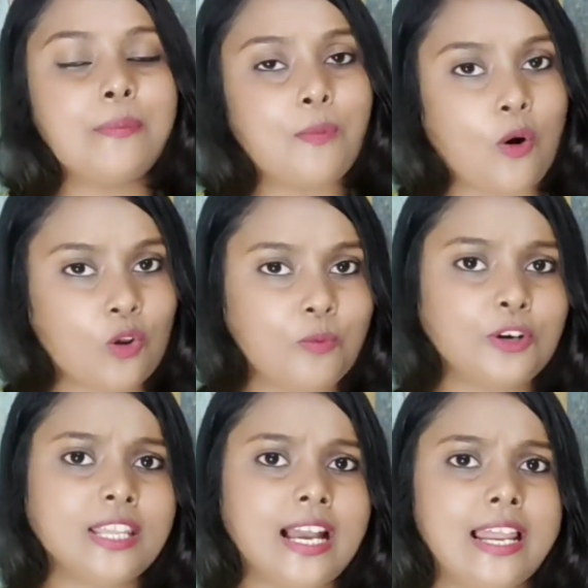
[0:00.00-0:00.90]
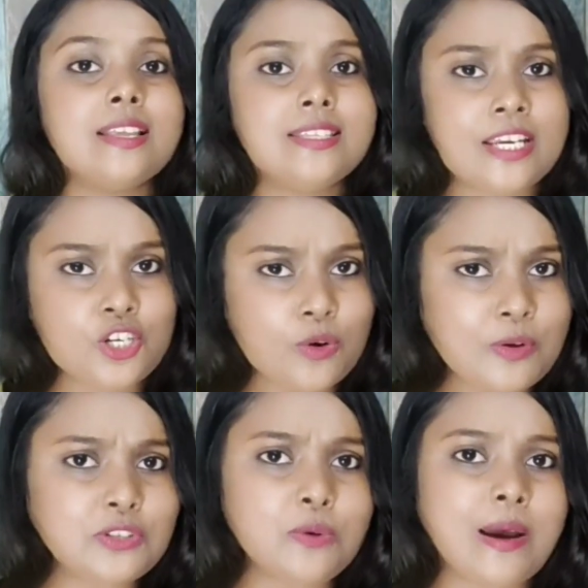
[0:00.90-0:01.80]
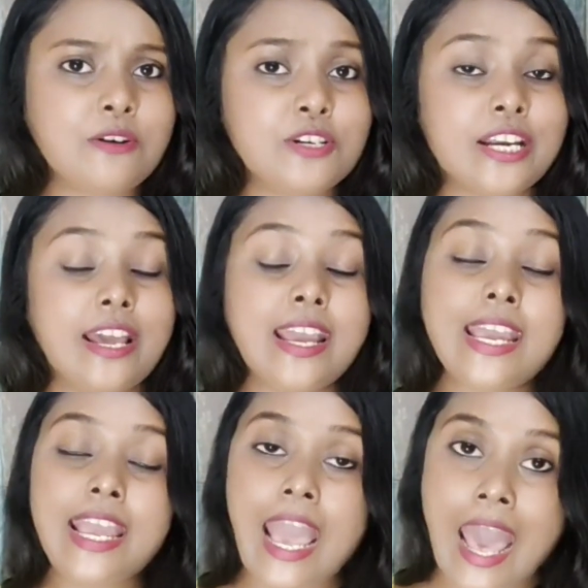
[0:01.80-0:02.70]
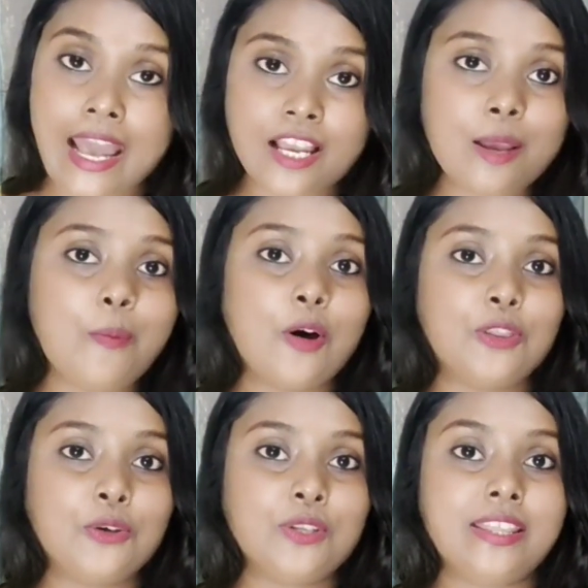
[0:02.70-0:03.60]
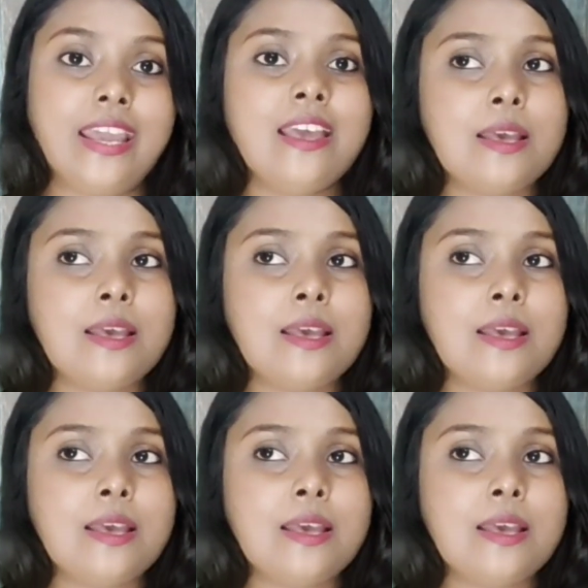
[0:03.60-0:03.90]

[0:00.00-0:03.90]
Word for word: পরবর্তীকালে যে সমস্ত মানুষেরা এই একই পদ্ধতিতে